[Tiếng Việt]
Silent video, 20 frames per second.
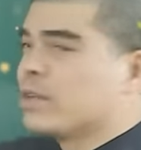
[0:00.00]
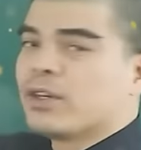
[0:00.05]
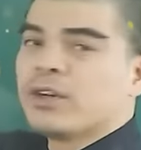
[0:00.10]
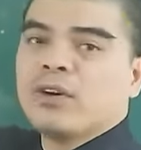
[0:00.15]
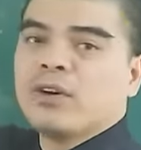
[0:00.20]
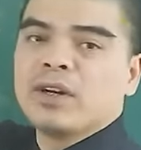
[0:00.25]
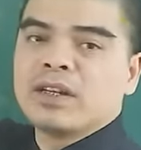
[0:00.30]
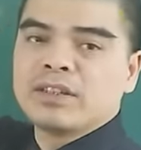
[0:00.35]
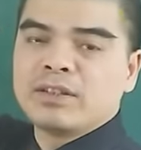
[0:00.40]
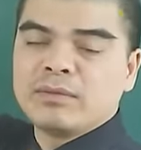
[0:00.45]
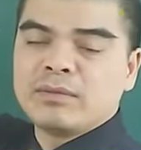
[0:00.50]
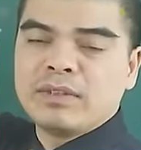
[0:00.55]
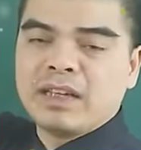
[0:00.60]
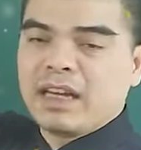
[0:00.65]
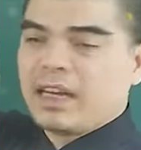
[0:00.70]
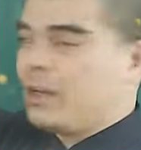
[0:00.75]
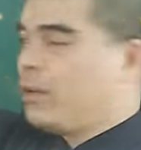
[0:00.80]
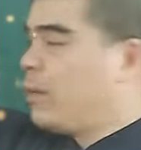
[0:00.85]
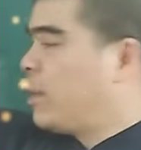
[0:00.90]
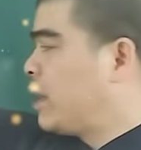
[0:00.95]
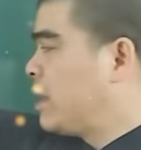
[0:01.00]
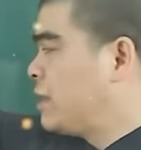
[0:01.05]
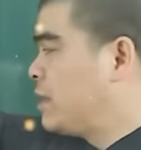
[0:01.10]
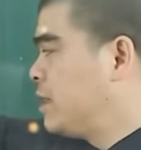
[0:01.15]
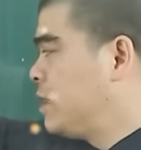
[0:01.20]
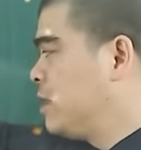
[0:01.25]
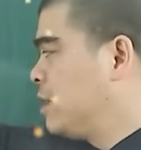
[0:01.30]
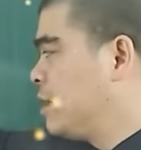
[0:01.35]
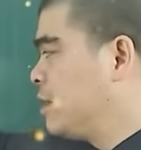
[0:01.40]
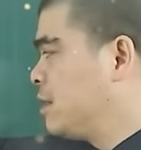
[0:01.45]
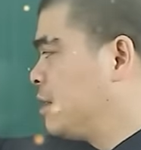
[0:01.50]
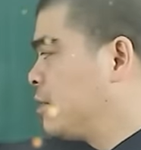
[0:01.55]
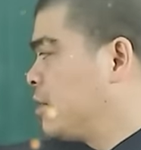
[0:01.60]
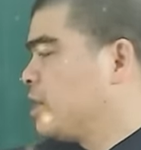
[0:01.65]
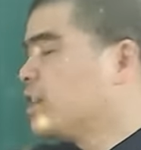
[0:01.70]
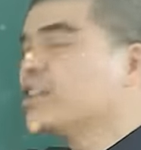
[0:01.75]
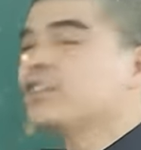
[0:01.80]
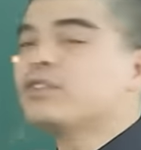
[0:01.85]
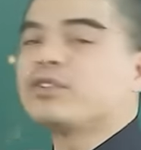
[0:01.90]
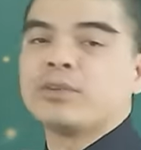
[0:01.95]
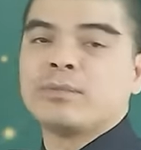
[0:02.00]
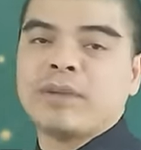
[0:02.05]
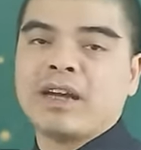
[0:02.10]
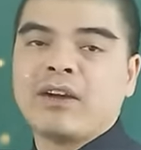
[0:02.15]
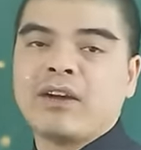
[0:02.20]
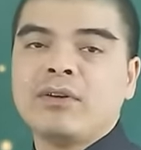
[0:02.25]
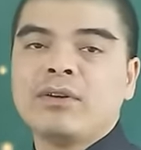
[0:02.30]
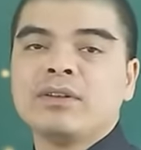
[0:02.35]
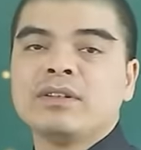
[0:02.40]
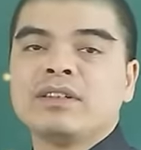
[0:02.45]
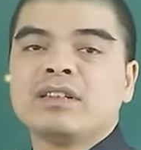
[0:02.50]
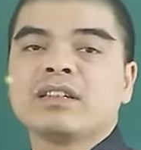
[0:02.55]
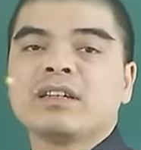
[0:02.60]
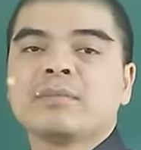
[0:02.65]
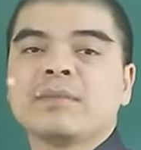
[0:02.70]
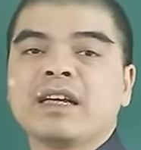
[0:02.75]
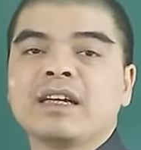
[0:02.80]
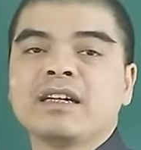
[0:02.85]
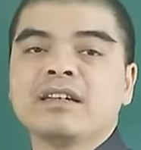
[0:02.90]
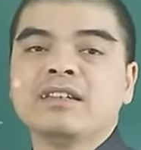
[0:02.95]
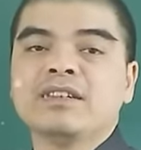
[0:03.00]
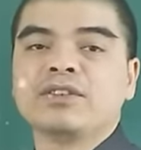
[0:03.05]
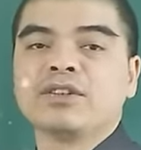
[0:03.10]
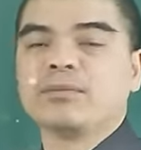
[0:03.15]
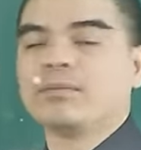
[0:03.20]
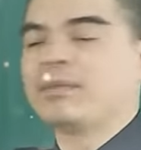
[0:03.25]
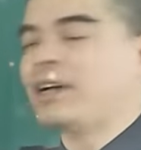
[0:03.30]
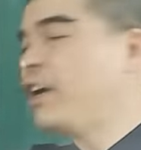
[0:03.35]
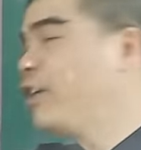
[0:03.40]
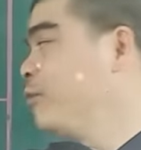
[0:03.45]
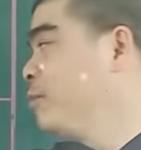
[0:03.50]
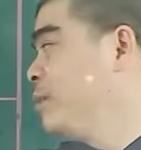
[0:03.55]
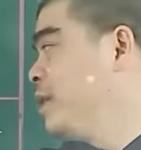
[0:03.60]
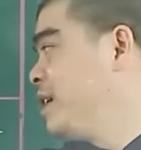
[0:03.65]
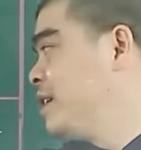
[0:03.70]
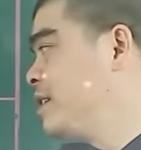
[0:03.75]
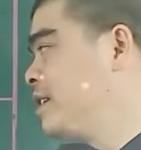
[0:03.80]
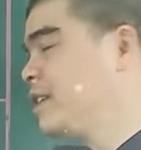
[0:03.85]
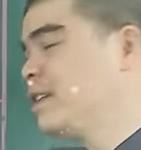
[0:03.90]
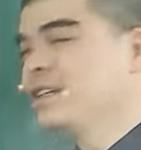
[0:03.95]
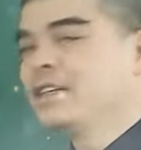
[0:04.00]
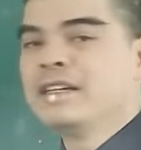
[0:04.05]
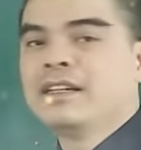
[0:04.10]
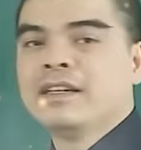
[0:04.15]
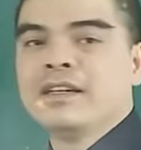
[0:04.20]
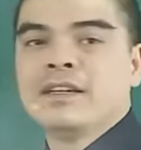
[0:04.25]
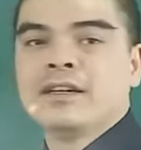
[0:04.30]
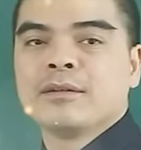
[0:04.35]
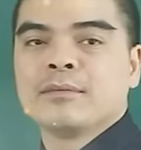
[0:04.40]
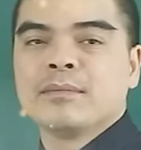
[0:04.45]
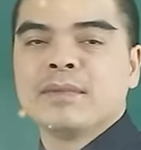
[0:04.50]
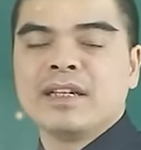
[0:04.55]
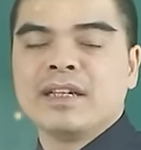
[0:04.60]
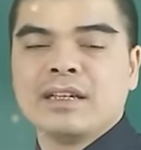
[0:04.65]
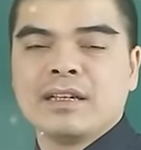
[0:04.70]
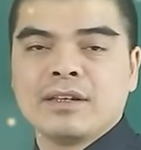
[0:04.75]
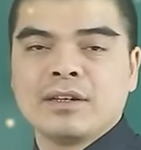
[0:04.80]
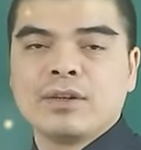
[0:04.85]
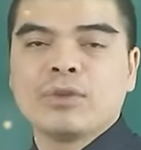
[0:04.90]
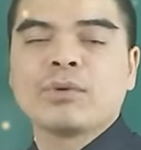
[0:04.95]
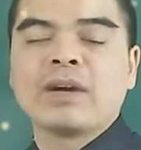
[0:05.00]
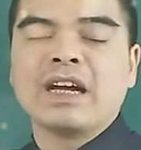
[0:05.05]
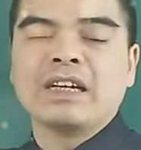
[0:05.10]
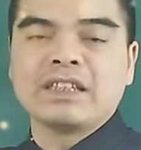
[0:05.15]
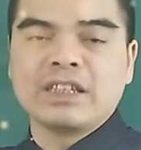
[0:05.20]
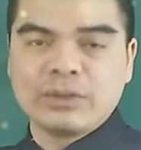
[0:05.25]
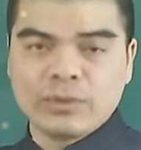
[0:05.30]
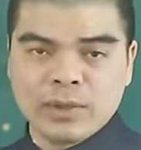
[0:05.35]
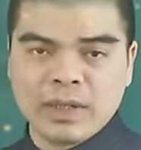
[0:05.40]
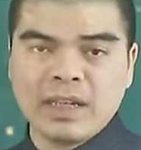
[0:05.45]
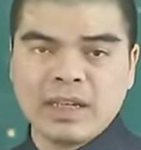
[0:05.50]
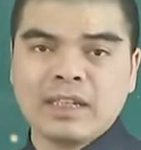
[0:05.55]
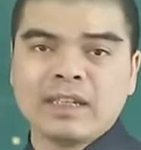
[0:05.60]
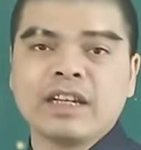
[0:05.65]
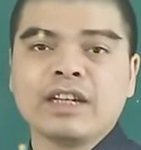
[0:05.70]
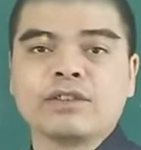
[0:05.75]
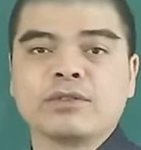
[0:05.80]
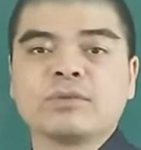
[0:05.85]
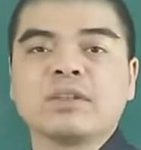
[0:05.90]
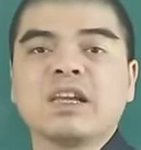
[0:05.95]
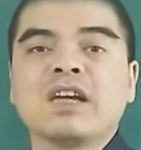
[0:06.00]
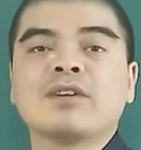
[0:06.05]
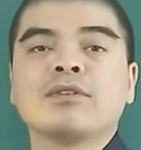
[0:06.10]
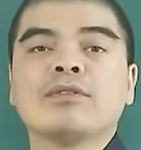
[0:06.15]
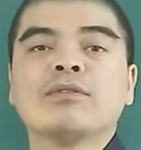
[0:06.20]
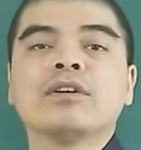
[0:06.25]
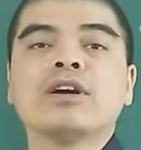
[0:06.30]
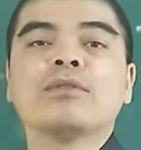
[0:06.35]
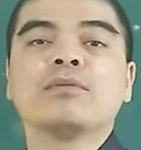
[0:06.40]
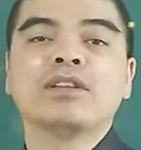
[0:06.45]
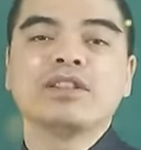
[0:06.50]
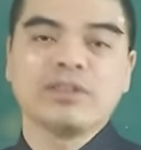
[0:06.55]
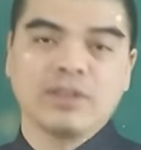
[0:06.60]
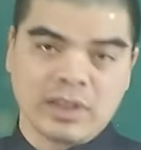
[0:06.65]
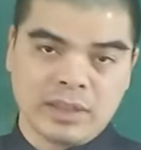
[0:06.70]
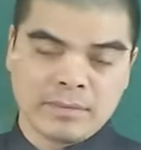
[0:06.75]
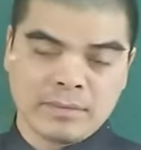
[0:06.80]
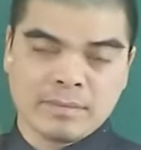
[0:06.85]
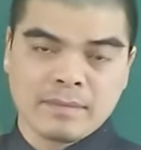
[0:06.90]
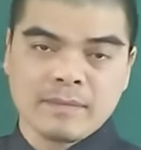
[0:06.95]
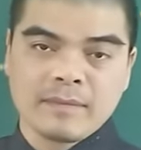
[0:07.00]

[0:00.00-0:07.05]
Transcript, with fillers: tuổi ngọ ở trong nhà hoặc là gì chọn những người tuổi mão nhưng năm nay người tuổi mão bị gì bị lục hại thái tuế nên là chúng ta cũng không nên chọn